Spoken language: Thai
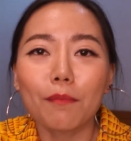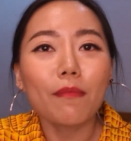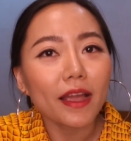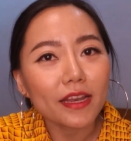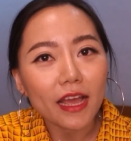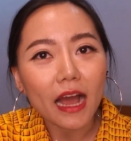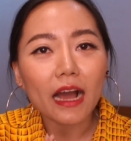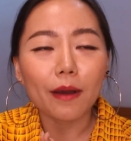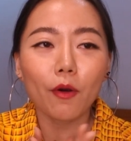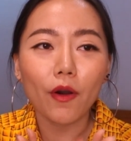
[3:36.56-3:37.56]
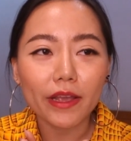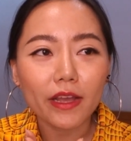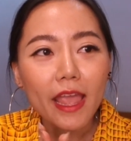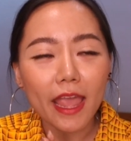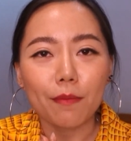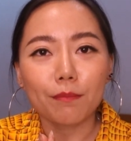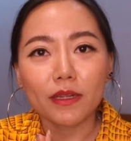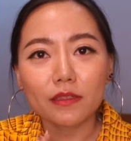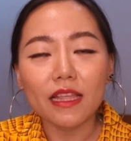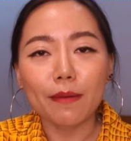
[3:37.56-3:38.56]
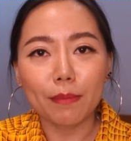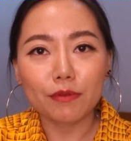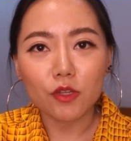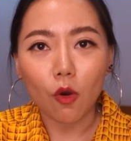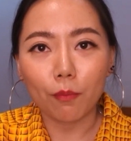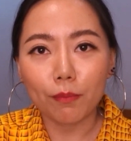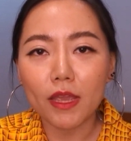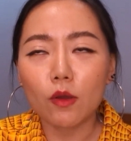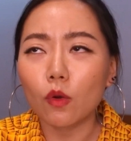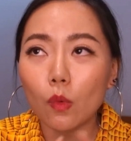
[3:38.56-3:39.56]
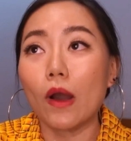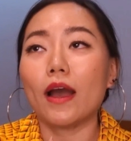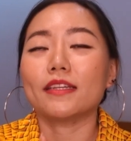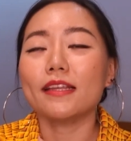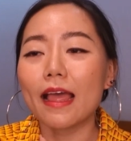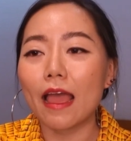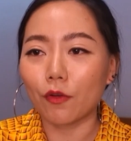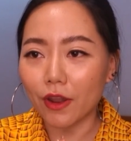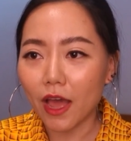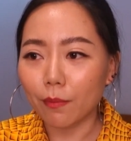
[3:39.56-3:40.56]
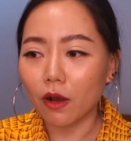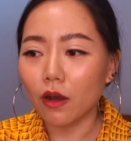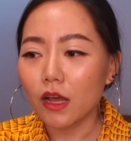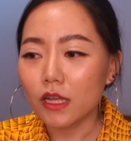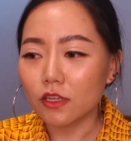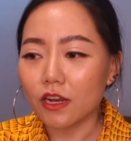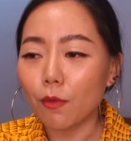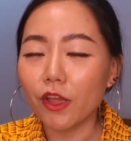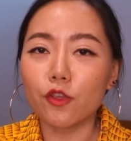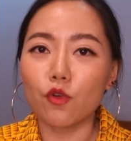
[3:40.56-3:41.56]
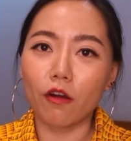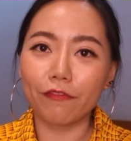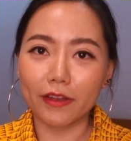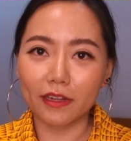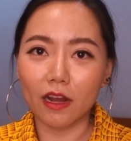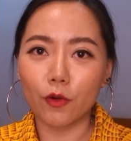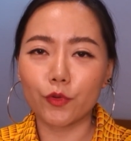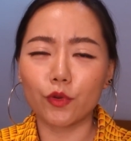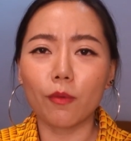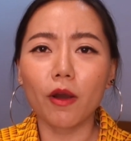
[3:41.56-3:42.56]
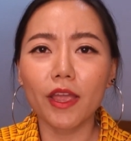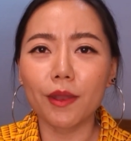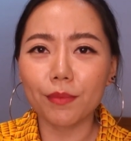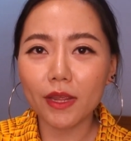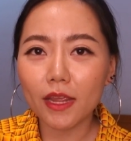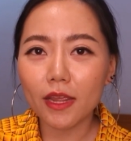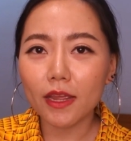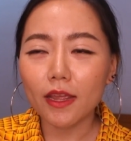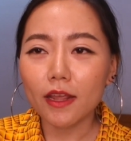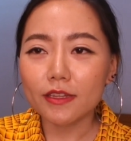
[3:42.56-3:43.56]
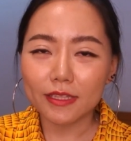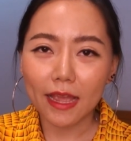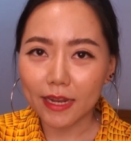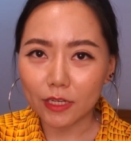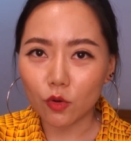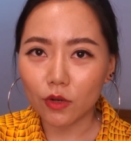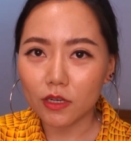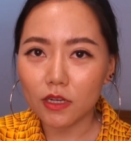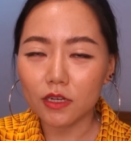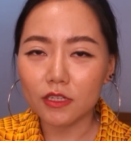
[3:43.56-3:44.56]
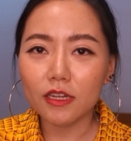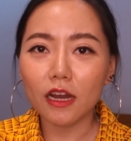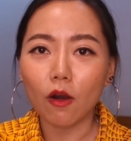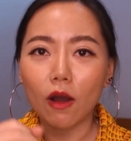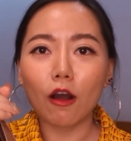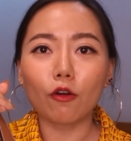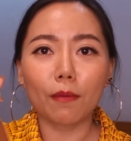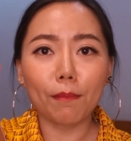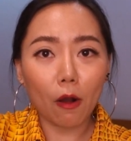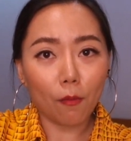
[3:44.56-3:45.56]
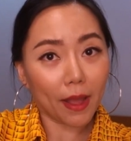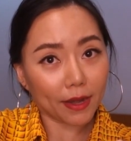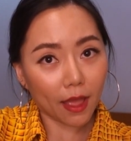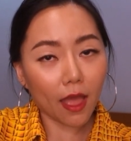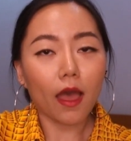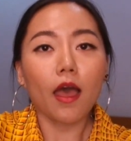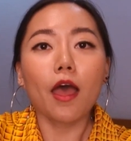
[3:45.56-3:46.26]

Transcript: คะใบเนี้ยค่ะพลอยเห็นมาตั้งแต่แบบ 2 ปีกว่าๆที่แล้วได้ เพราะตอนนั้นพ่อยังอยู่ออฟฟิศเก่าอยู่แล้วพลอยเห็นพี่สไตลิสต์คนหนึ่งที่เขาเอากระเป๋าใบเนี้ย